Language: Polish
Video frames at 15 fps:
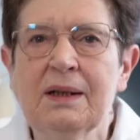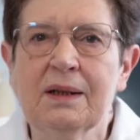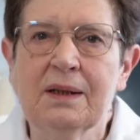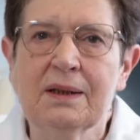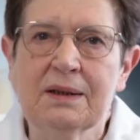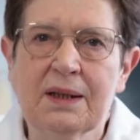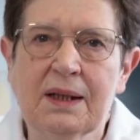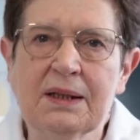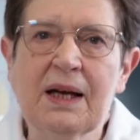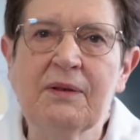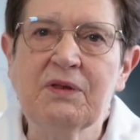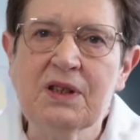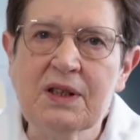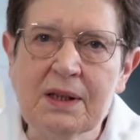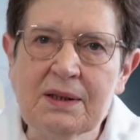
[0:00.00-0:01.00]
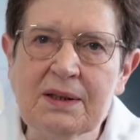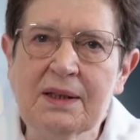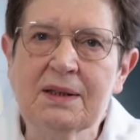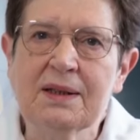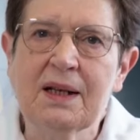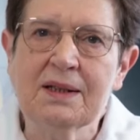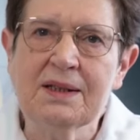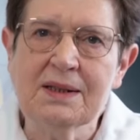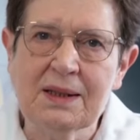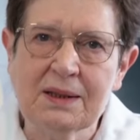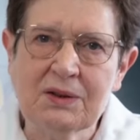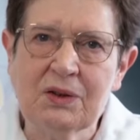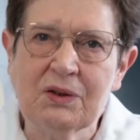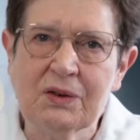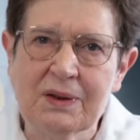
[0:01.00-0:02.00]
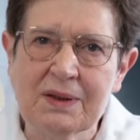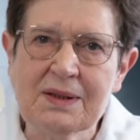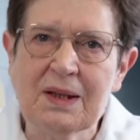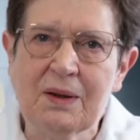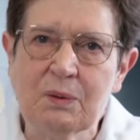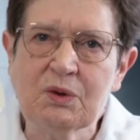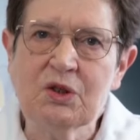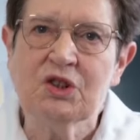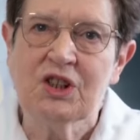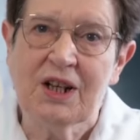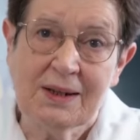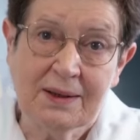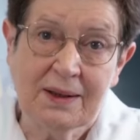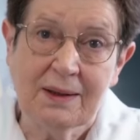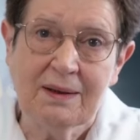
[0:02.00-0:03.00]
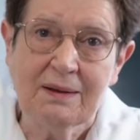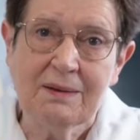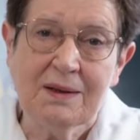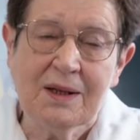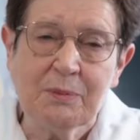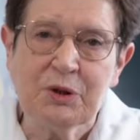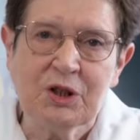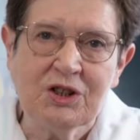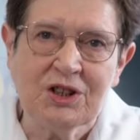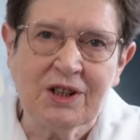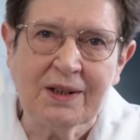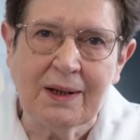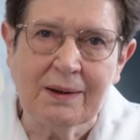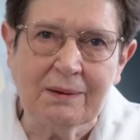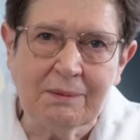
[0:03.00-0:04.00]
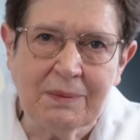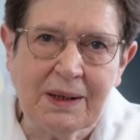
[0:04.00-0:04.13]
e, te nawinięte dializatory są szczelne i nie przeciekały,